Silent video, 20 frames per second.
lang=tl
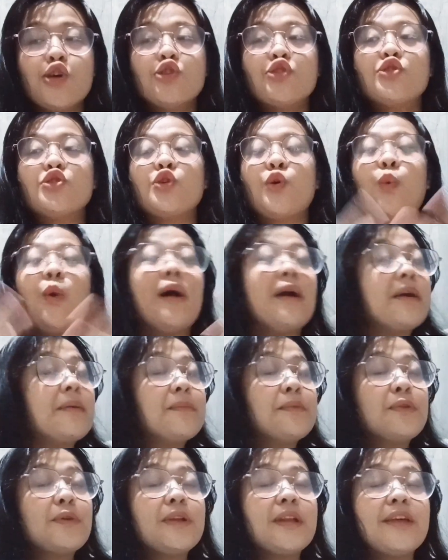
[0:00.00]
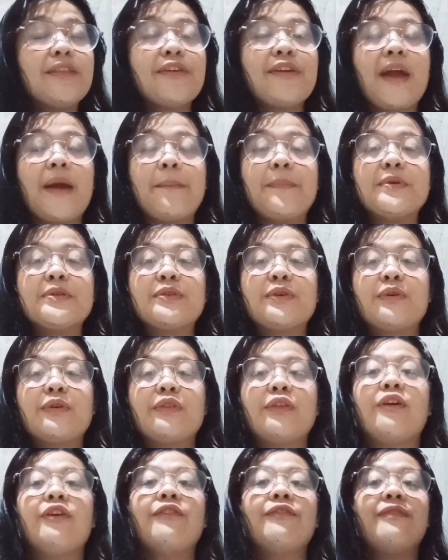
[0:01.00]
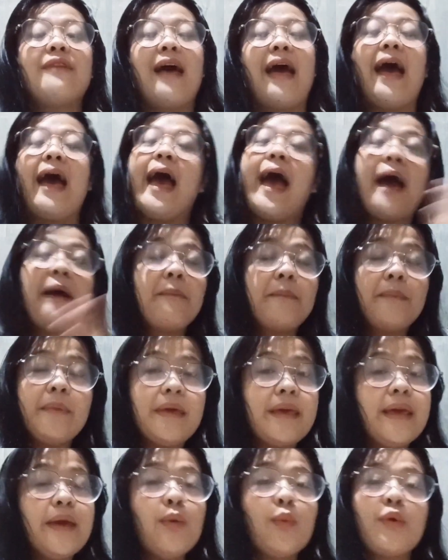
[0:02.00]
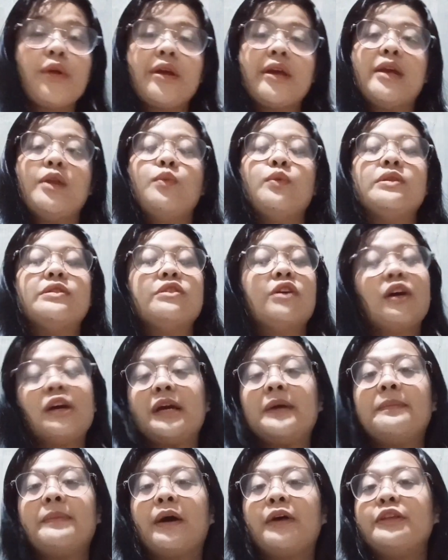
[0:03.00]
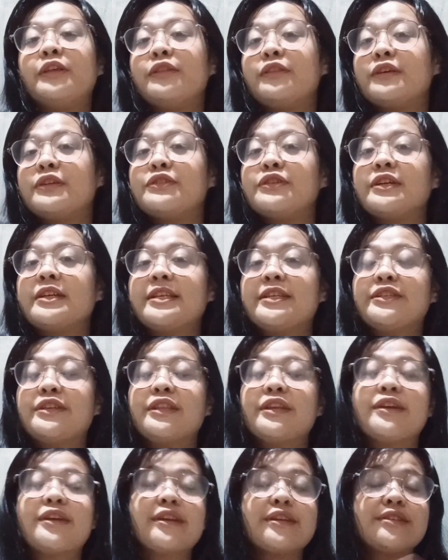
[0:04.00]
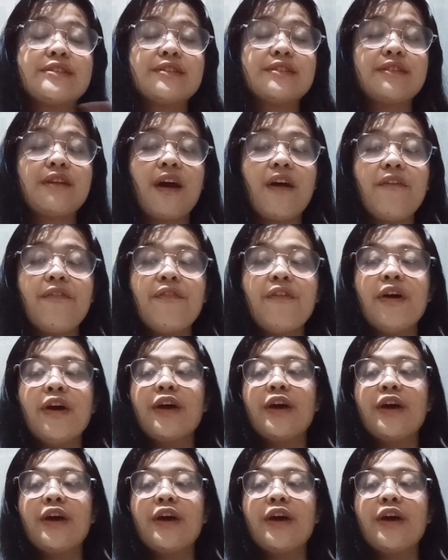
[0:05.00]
so, welcome to another episode of Abby wherein we talk about industrial engineering stuff